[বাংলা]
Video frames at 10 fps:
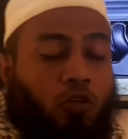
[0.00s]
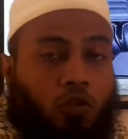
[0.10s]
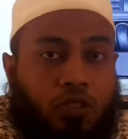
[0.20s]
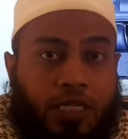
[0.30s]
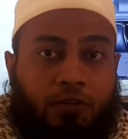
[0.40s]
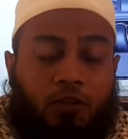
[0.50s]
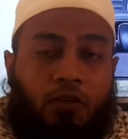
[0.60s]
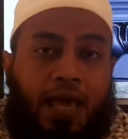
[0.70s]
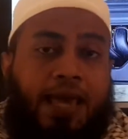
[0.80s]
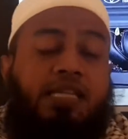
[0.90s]
জন্য যেগুলো
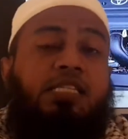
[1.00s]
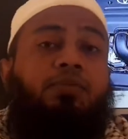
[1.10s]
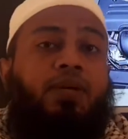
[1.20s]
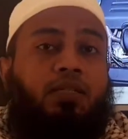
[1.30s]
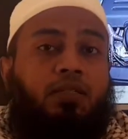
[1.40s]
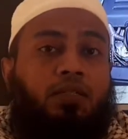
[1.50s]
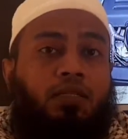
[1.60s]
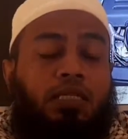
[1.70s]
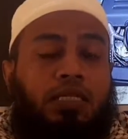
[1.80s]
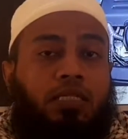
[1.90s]
অ্যারেঞ্জমেন্ট
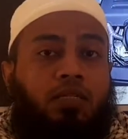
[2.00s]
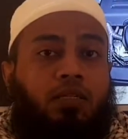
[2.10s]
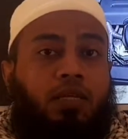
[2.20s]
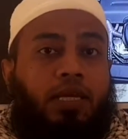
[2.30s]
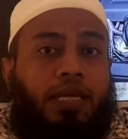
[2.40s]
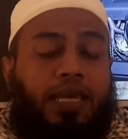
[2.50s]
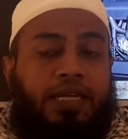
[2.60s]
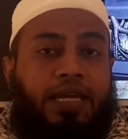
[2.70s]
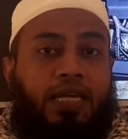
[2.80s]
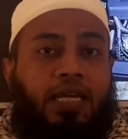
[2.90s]

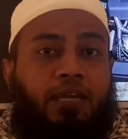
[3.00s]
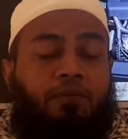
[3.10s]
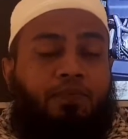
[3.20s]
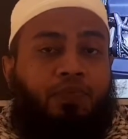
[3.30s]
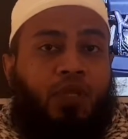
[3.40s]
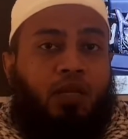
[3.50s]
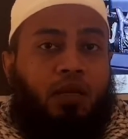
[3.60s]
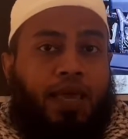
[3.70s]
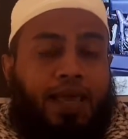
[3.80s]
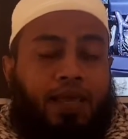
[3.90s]
এইটাকে
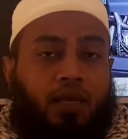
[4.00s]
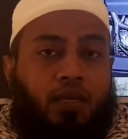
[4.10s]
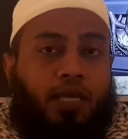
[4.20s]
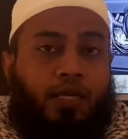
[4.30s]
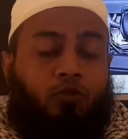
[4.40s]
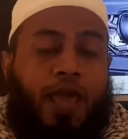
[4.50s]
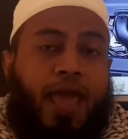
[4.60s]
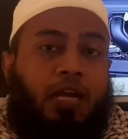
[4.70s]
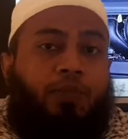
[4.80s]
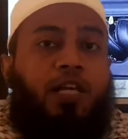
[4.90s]
একটু
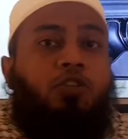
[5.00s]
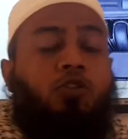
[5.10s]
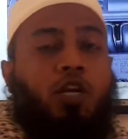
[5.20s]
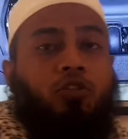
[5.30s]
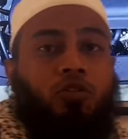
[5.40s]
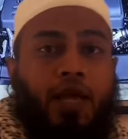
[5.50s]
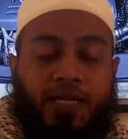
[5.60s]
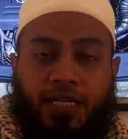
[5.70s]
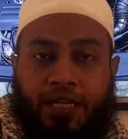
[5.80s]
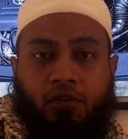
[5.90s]
অ্যাডভান্স করার জন্য
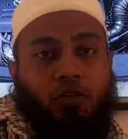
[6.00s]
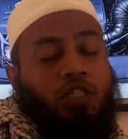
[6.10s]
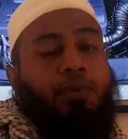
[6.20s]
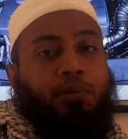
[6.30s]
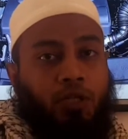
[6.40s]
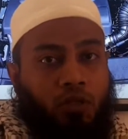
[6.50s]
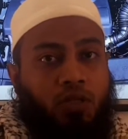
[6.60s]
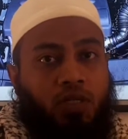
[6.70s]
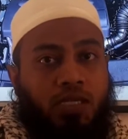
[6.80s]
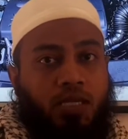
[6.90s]
একটা টেকনোলজি ব্যবহার
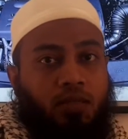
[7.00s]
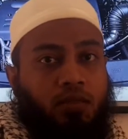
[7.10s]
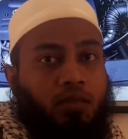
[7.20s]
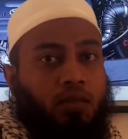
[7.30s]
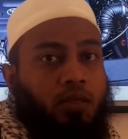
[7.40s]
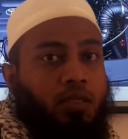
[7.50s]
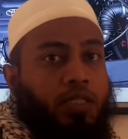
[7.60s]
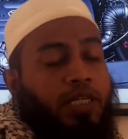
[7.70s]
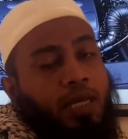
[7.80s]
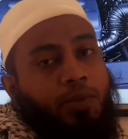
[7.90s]
করা হয়েছে
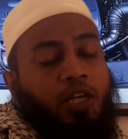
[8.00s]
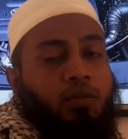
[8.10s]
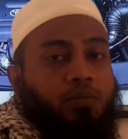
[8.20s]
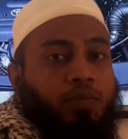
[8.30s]
সেটাই ভেরি